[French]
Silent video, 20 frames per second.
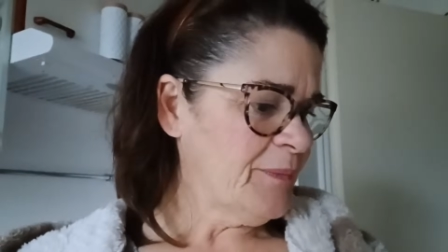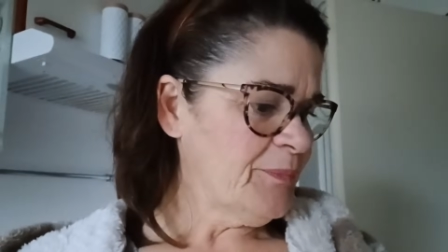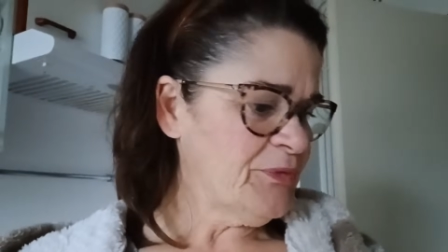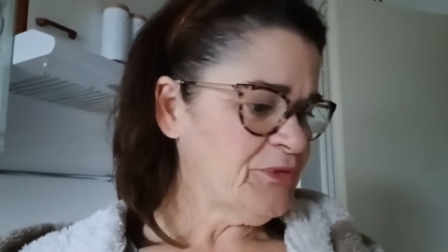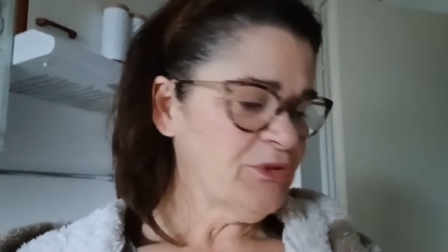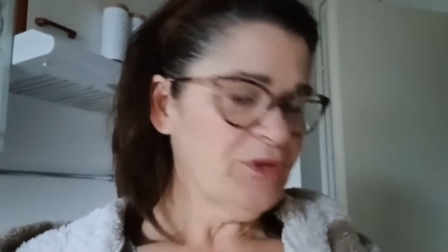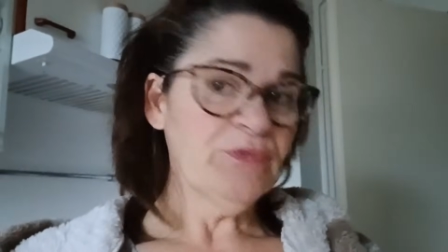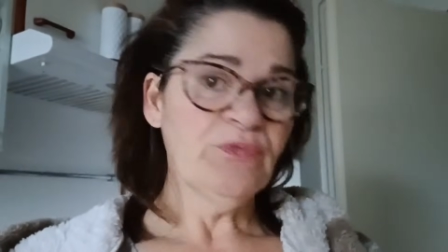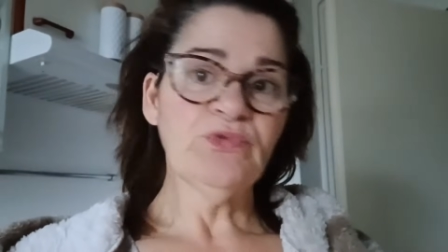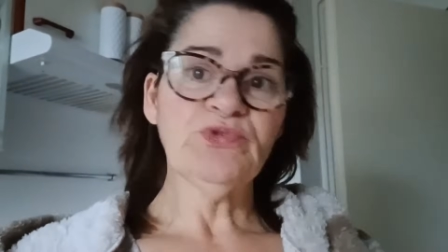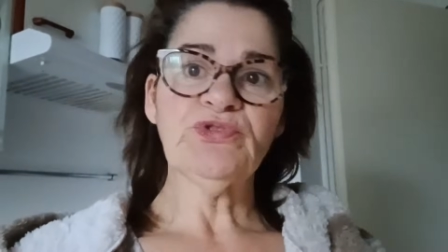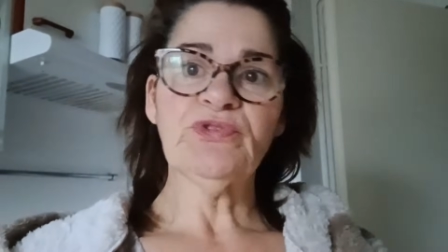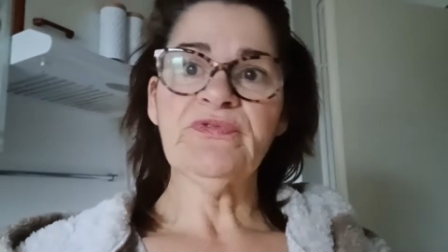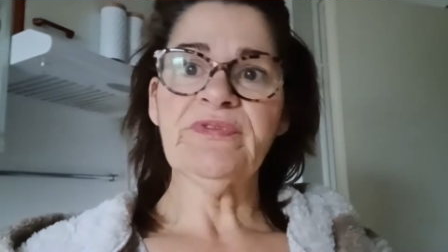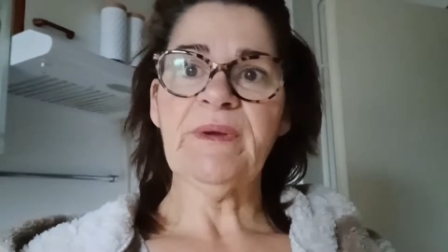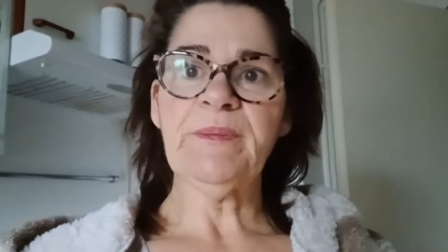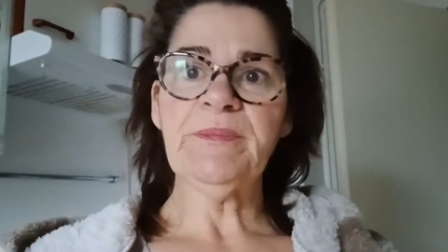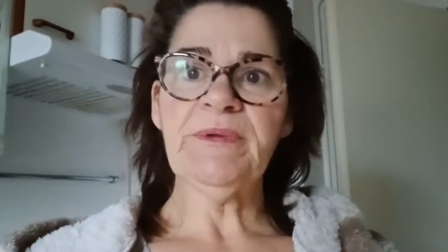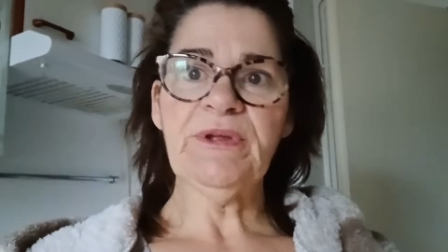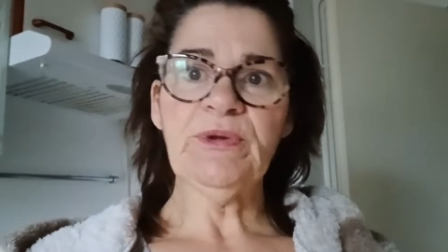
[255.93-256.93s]
Parce qu'il faut que
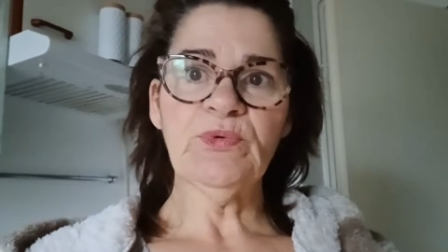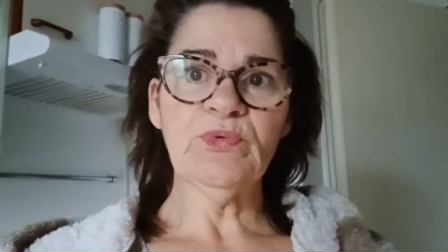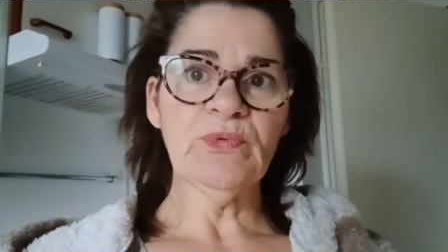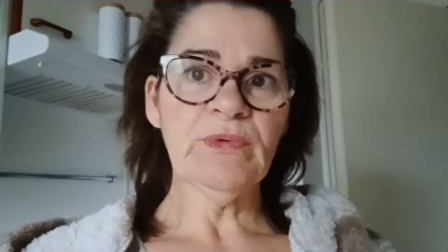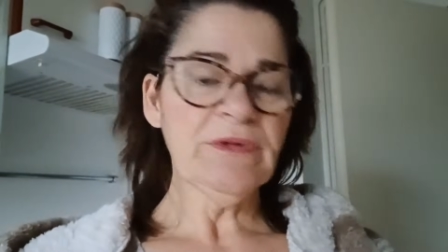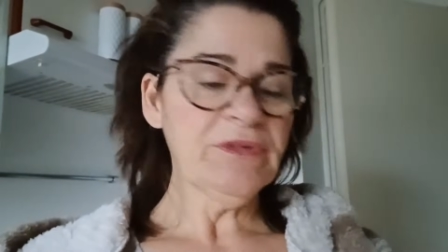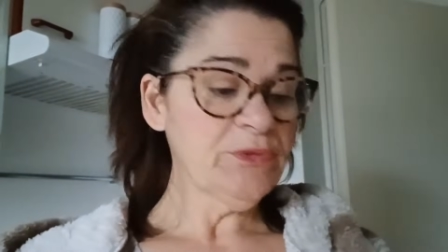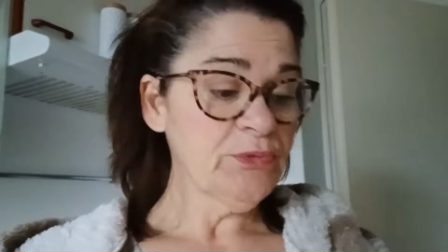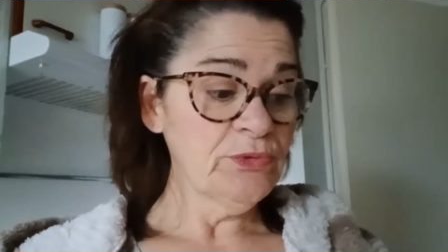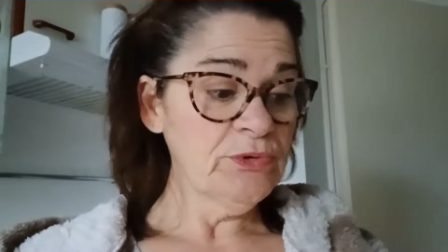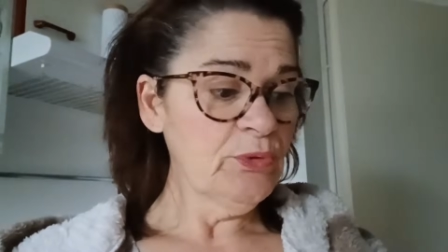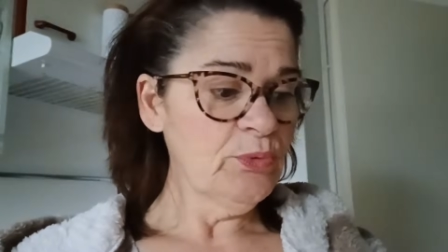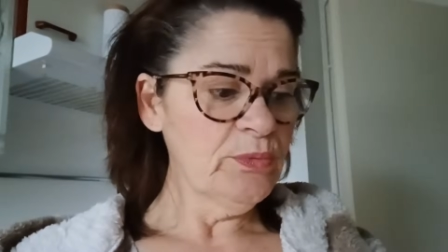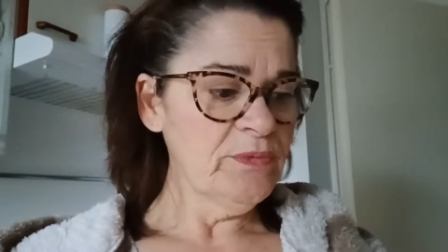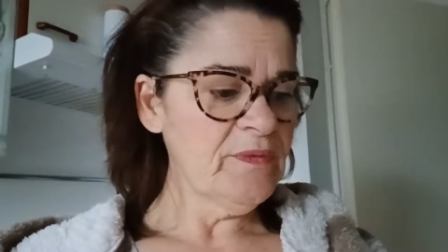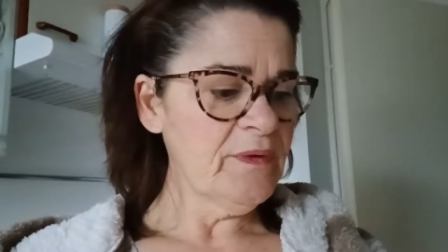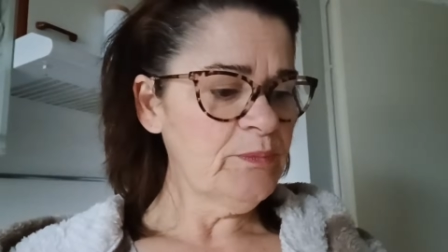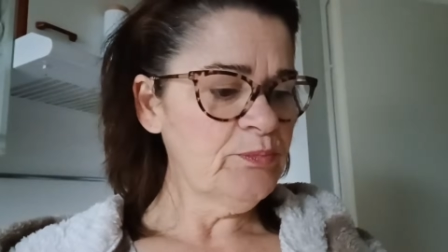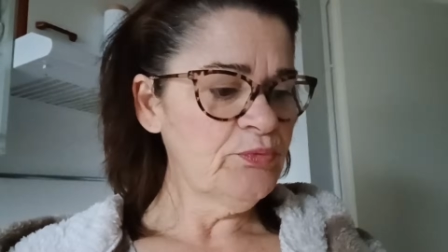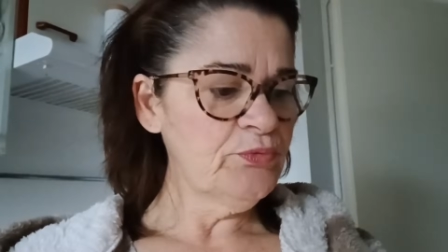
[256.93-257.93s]
j'enferme Léon, hein. son lion
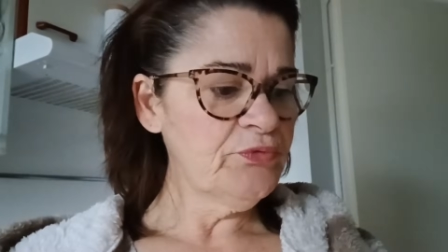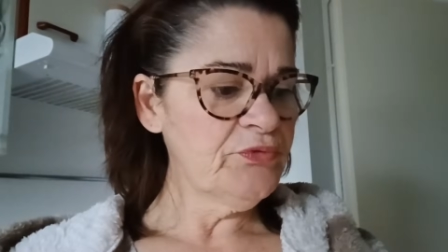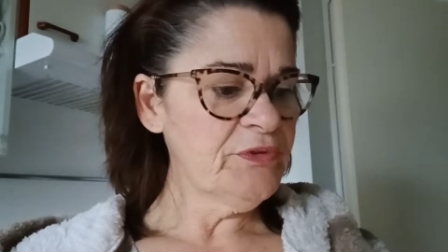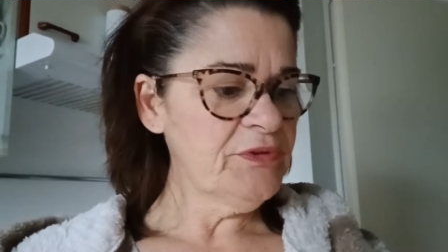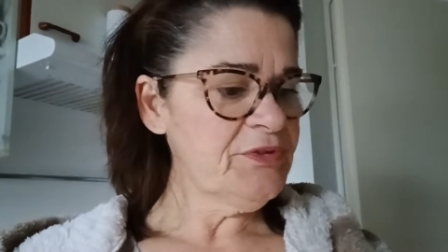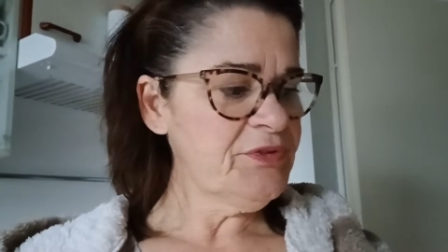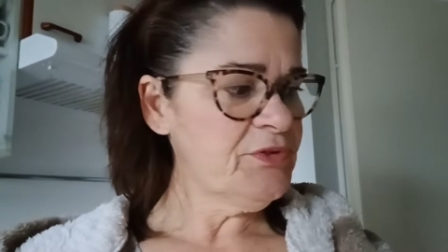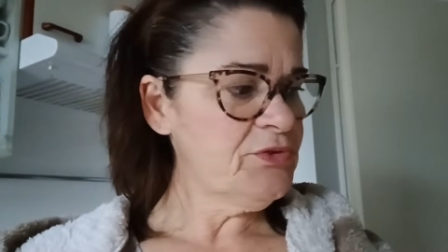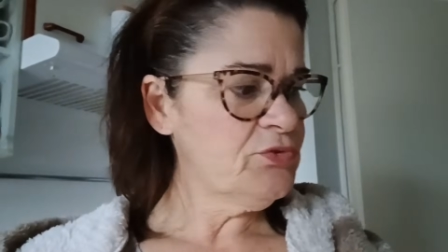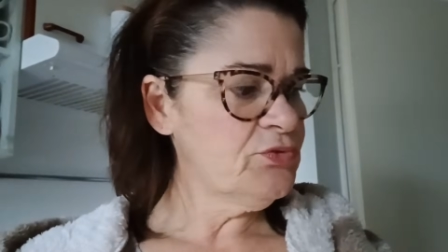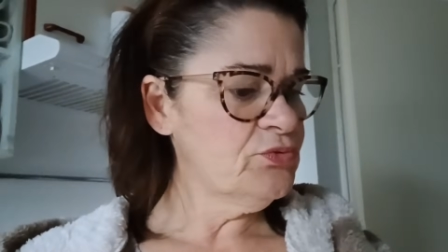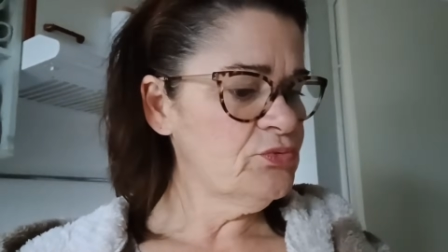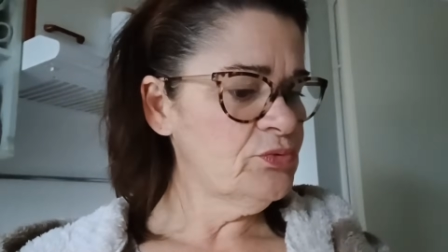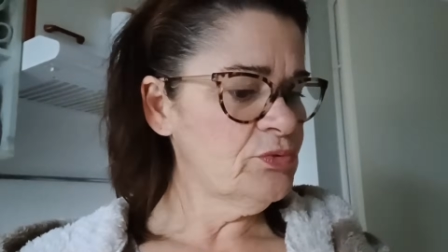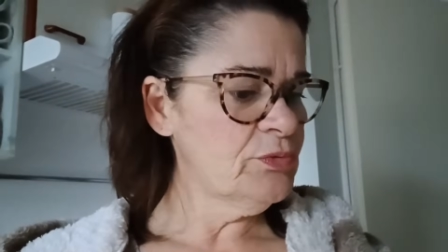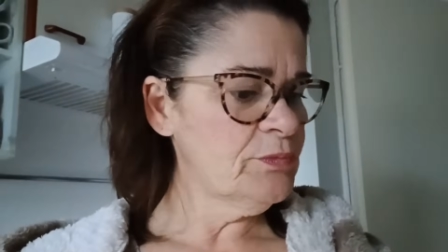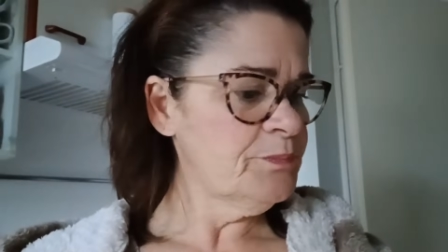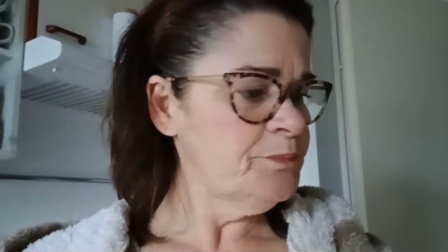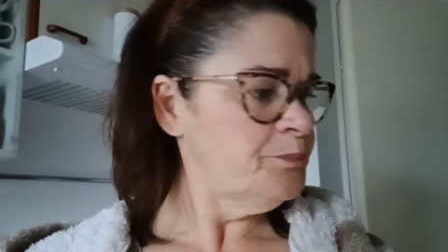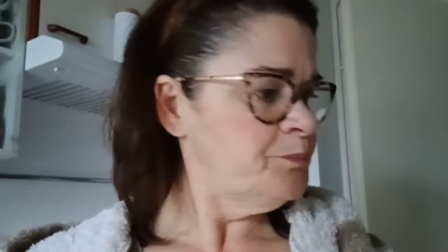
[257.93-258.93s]
il va le bouffer, c'est
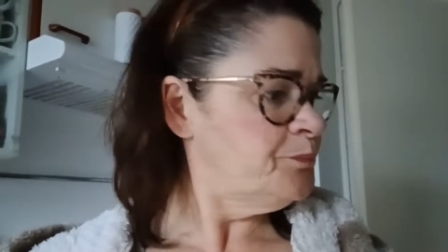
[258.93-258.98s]
sûr.